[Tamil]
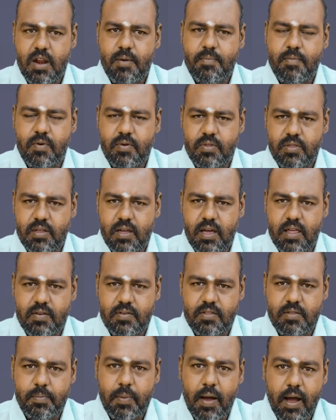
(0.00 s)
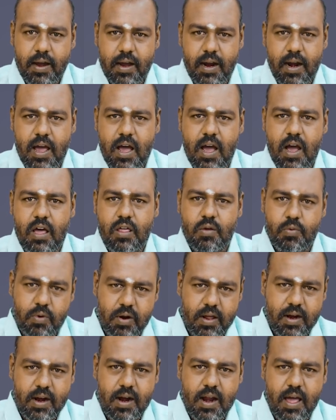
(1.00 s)
நம்ம வந்து அதை வந்து பார்க்கலாம் அதை
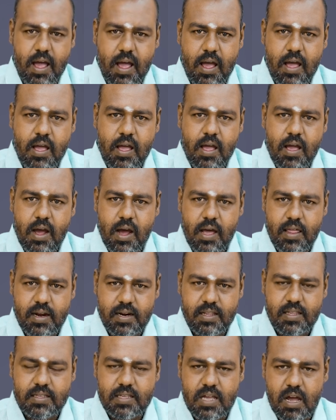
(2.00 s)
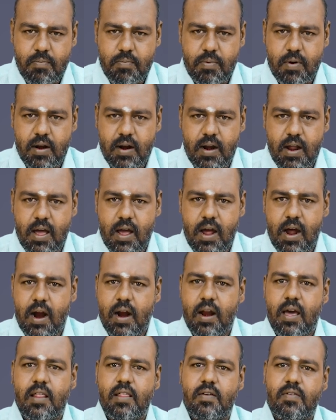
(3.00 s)
உணரலாம் அதை எடுத்து சாப்பிடலாம்
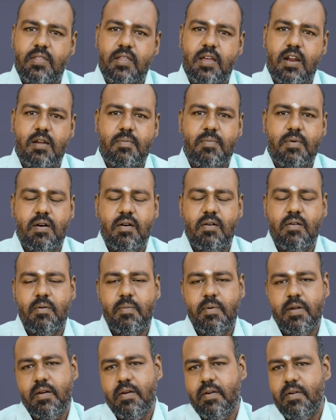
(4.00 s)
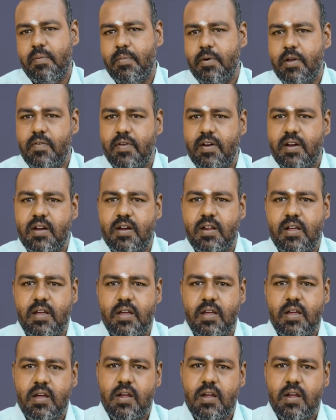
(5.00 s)
ஆனால் அதை வந்து என்ன பண்ணணும் அப்படியே அப்படியே விட்டுட்டு